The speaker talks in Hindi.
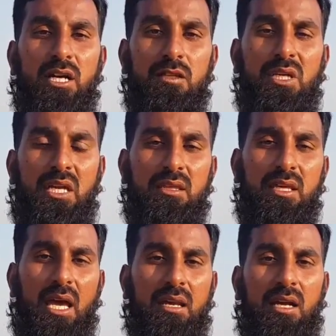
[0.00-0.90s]
वक्त भी ये
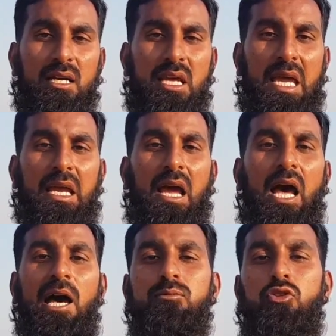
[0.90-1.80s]
ध्यान रखा जाए कि
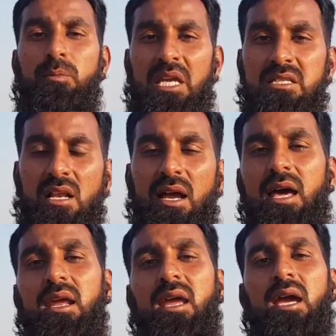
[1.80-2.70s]
आप जो बीज लगा
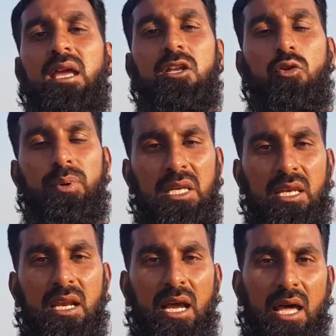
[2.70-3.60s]
रहे हैं या जो
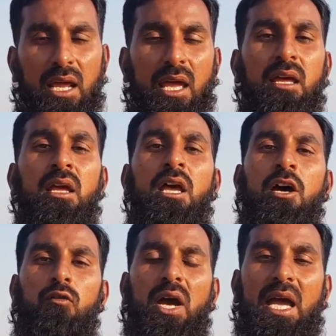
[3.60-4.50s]
पनीरी लगा रहे हैं
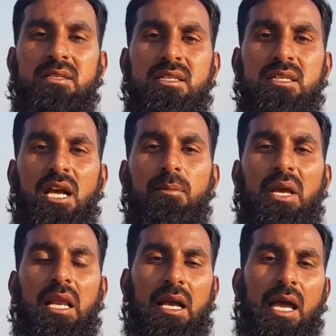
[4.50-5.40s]
वो ऐसी जगह
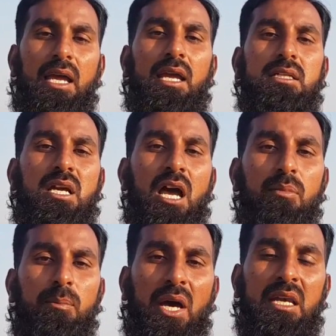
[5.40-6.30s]
पे लगाएं कि जहाँ
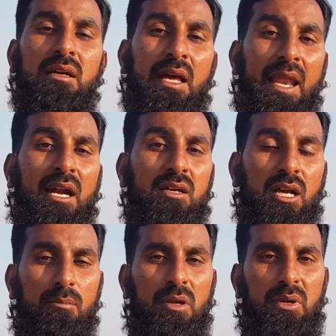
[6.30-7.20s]
पे पानी डायरेक्ट
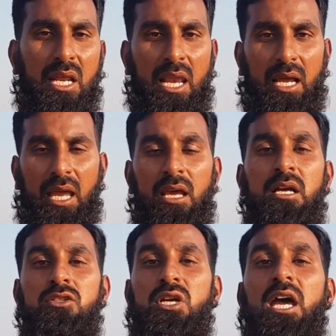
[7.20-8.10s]
कभी भी ना लगे
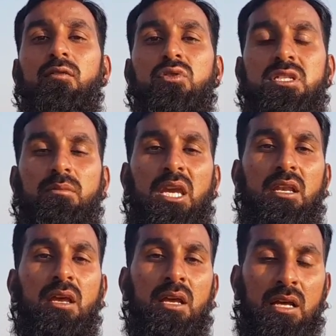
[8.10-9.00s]
चाहे वो ज़मीन